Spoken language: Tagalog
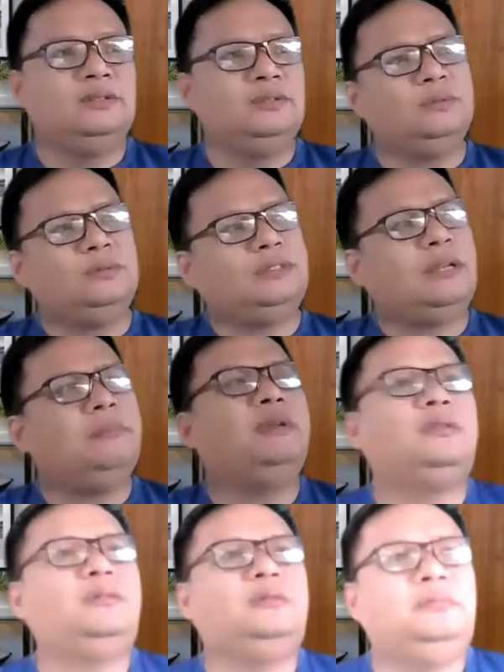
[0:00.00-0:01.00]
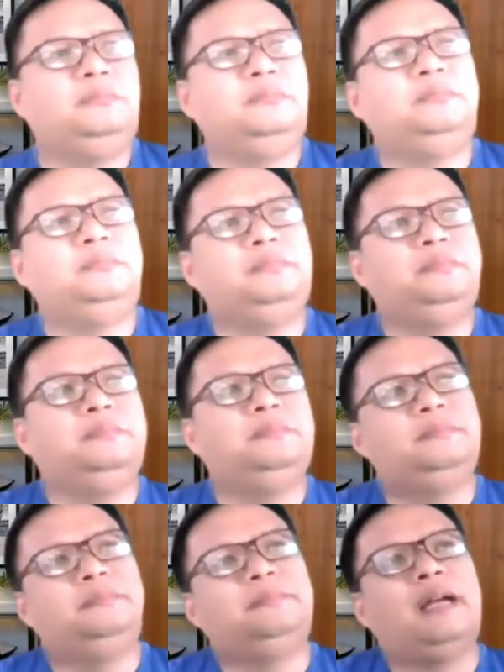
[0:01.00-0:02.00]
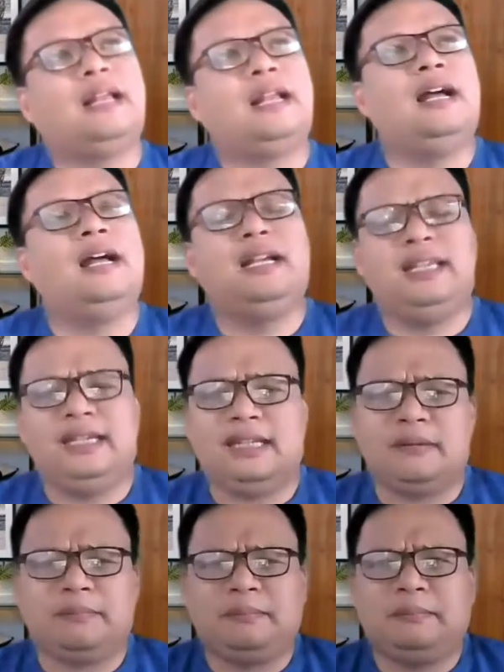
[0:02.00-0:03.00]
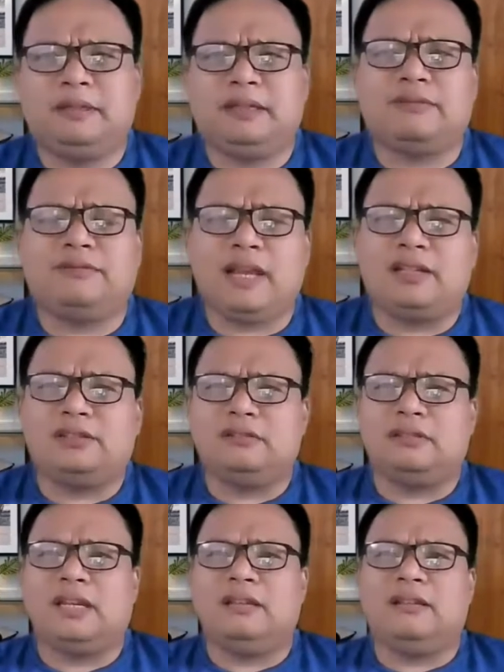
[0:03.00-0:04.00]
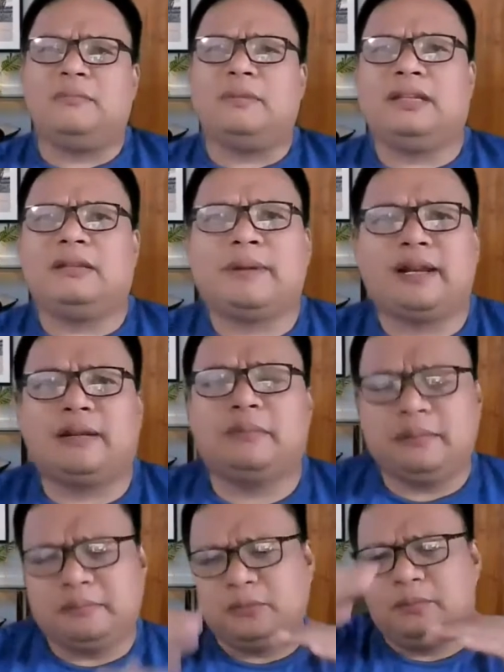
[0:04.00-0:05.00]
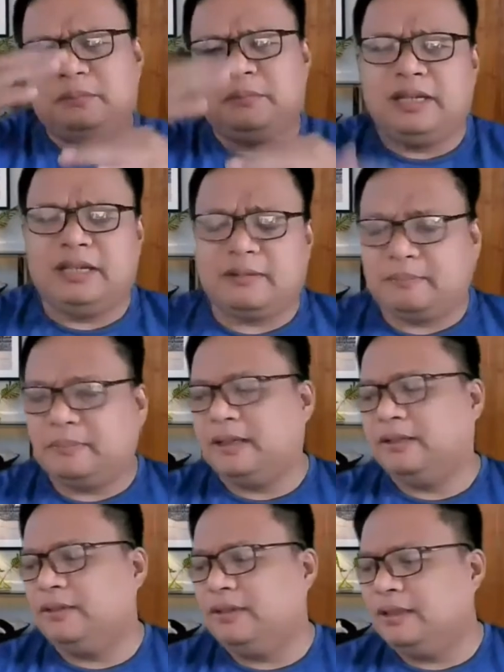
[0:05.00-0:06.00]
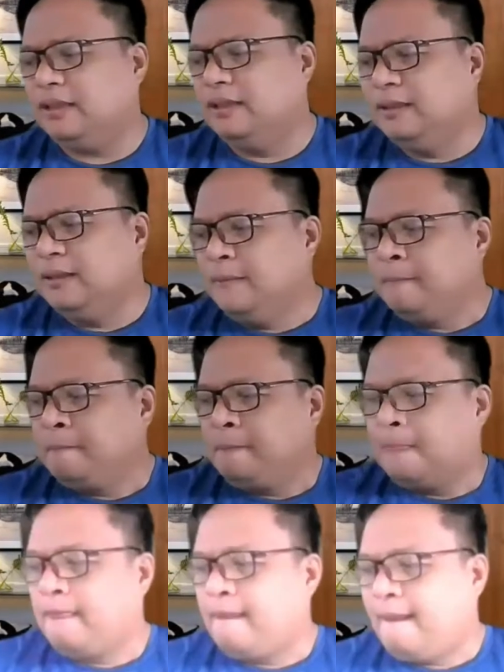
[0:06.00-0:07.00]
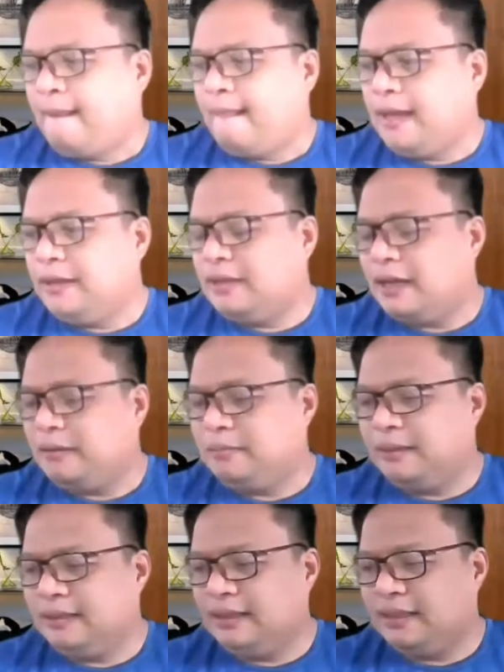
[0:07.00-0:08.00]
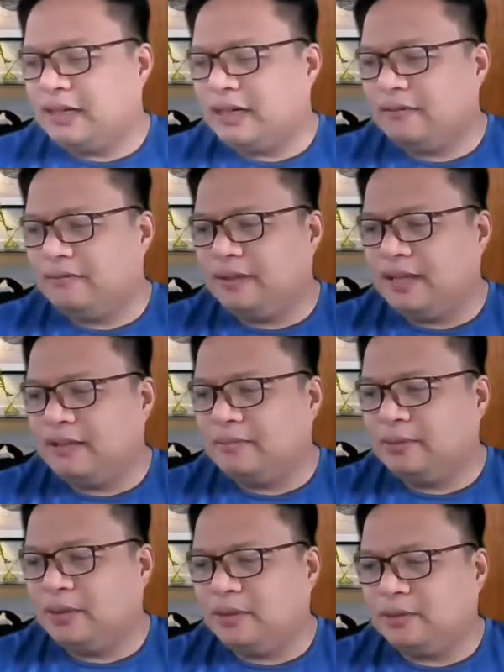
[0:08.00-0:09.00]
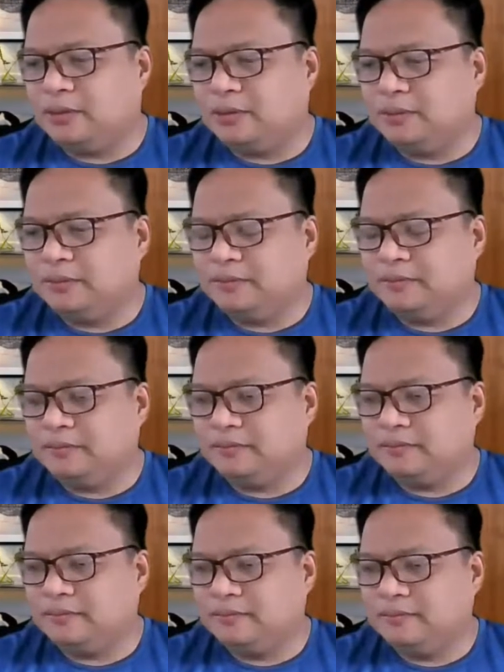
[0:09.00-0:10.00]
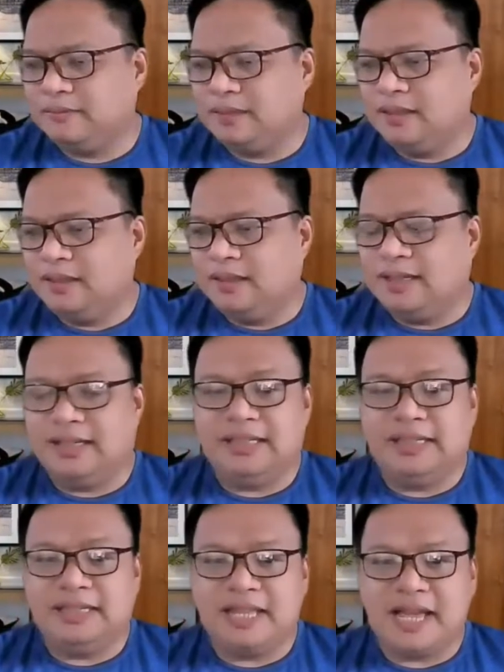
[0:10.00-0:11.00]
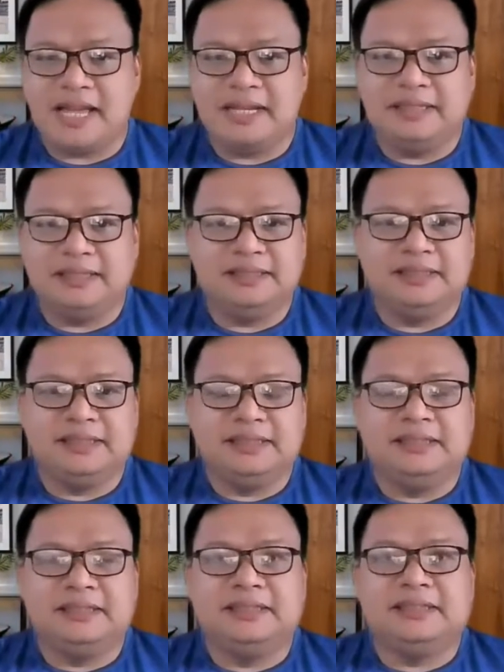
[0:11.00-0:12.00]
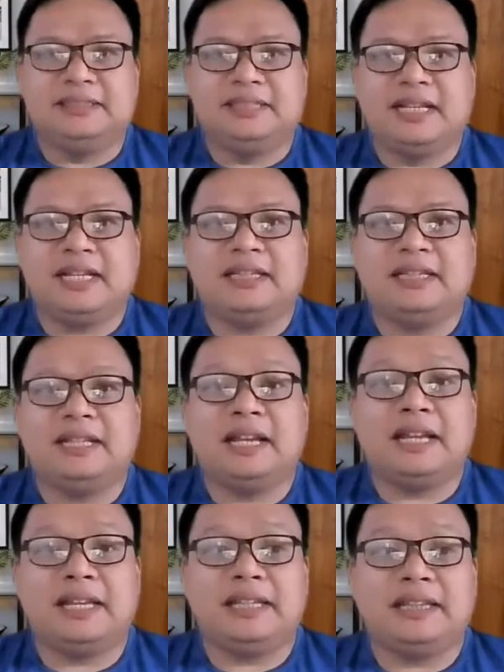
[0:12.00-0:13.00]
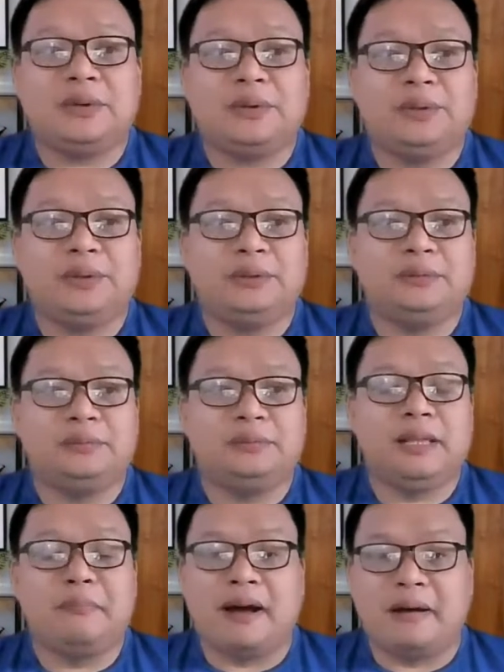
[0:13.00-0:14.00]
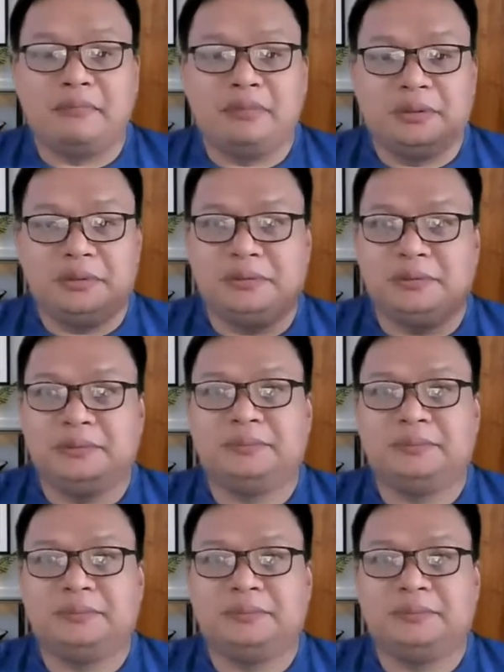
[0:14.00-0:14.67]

So sabi ko, parang ang hirap ng reflection ngayon. Ah. May, parang mag, mahirap pa ano yun eh. Ngayon, habang nagre-reflect po ako, kanina, na, nakita ko yung lababo.